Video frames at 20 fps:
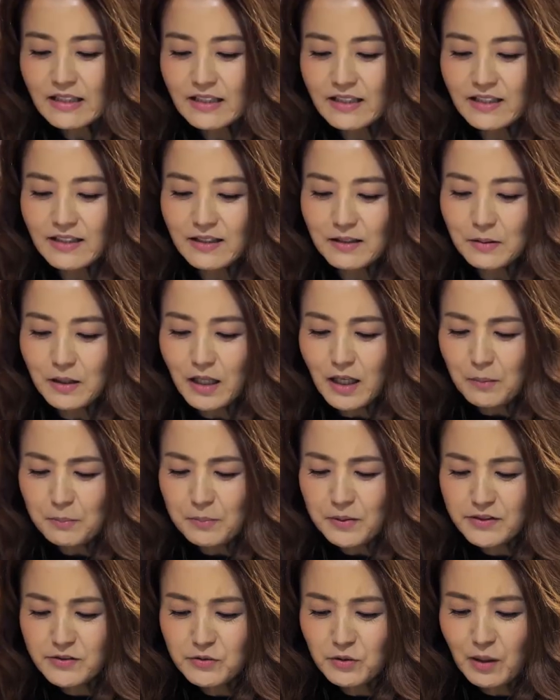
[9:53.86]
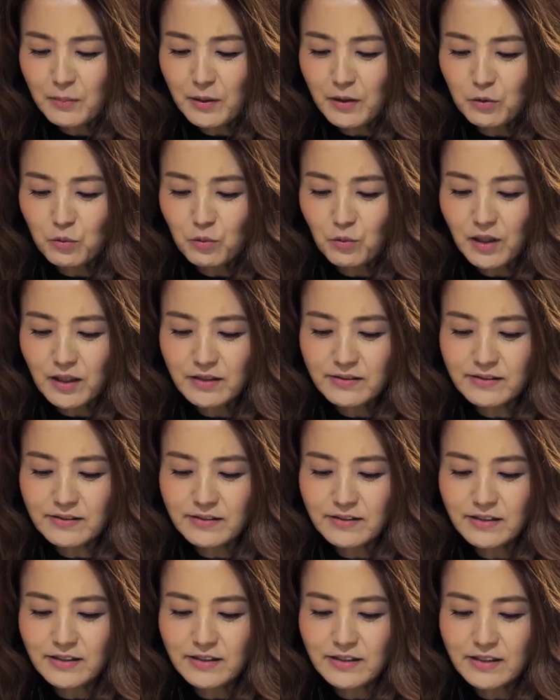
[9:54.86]
이 피스토 데
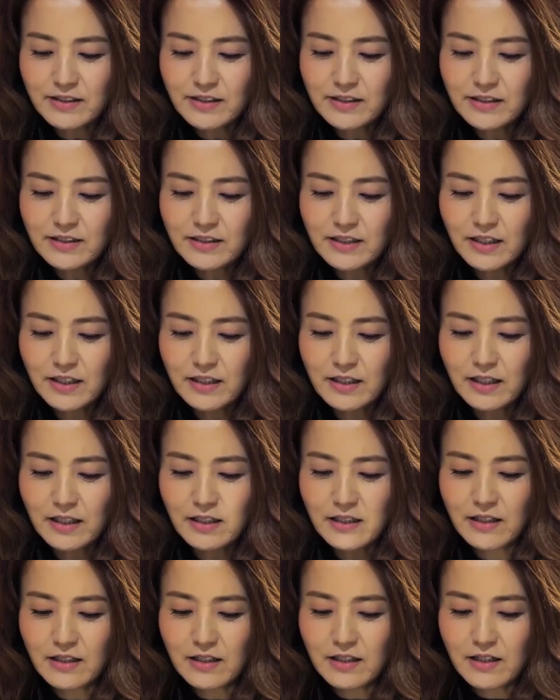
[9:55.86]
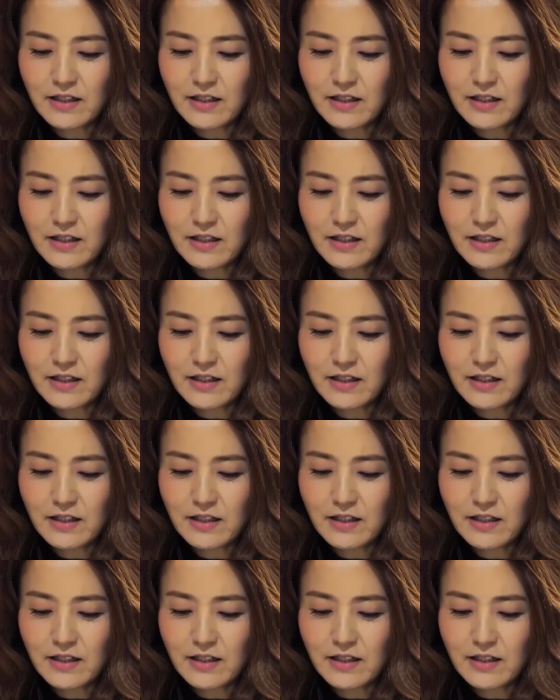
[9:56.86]
베르두라스를 제가